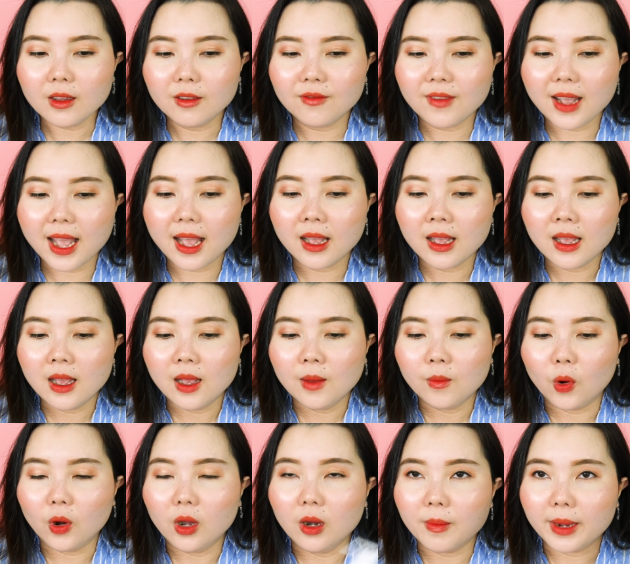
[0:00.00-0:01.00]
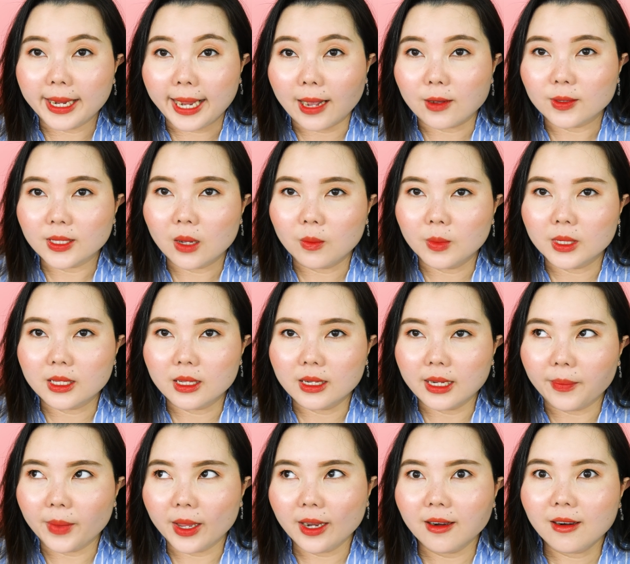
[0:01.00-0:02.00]
và mỗi lần mà cạo xong thì Trinh
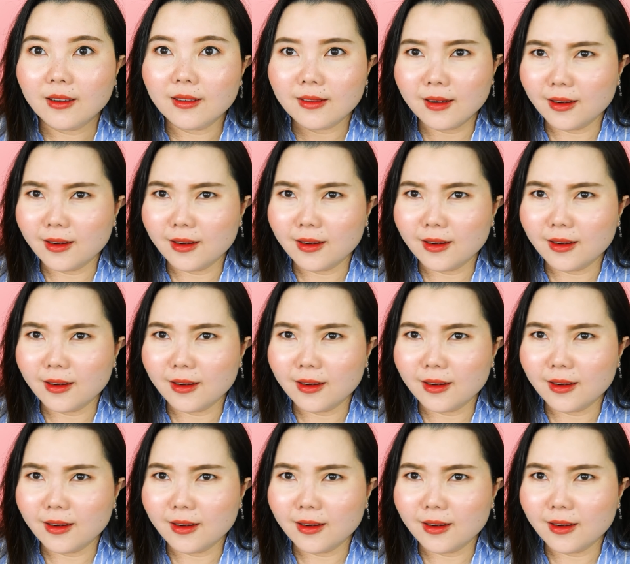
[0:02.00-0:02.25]
cảm thấy nó